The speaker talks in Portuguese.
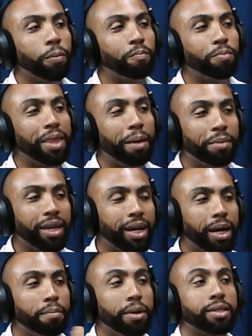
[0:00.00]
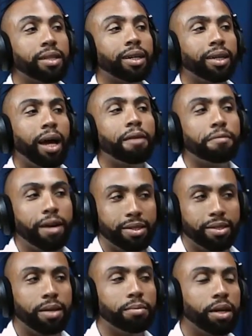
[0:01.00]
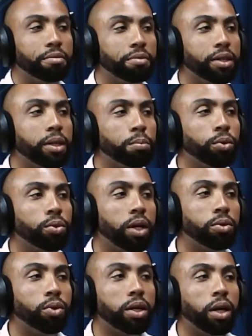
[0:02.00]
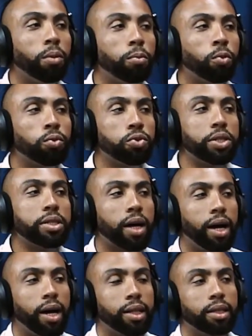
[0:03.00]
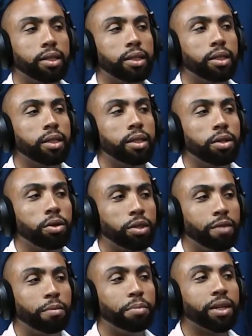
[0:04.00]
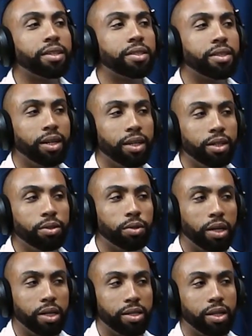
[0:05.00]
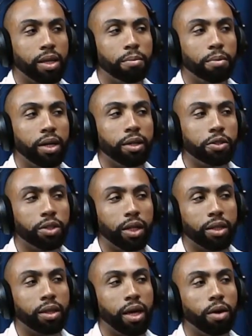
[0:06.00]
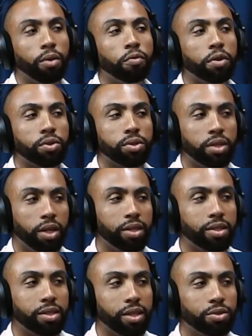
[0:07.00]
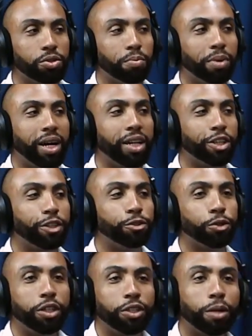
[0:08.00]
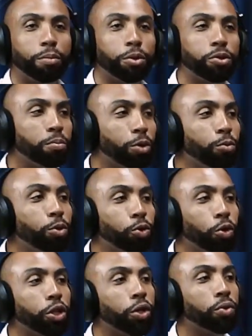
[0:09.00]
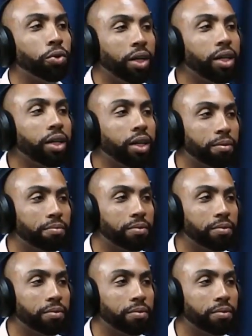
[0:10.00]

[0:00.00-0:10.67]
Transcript: na minha cabeça, naquela fase da minha vida, a procuradoria era é um concurso escada. Eu estava prestando ah. exatamente até eu fazer os três anos de prática jurídica para eu ser promotor, que é o que eu queria.